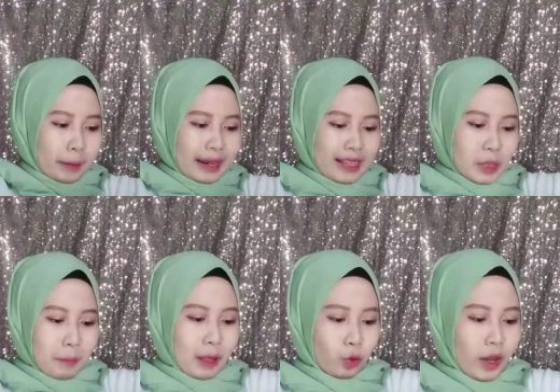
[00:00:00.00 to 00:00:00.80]
beli
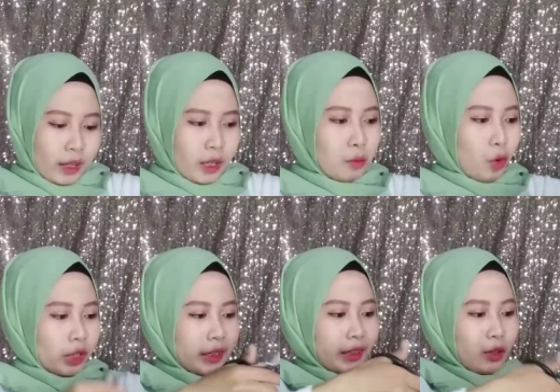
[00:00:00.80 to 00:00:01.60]
sepatu lagi
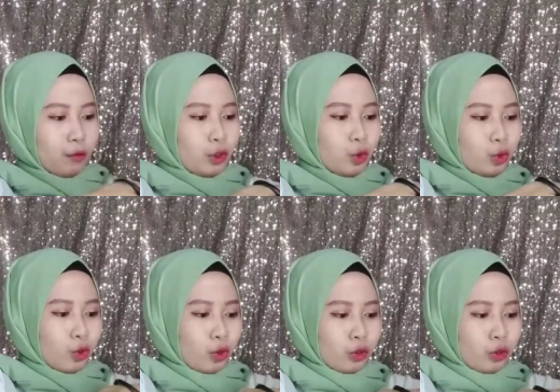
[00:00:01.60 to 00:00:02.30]
buat nge-review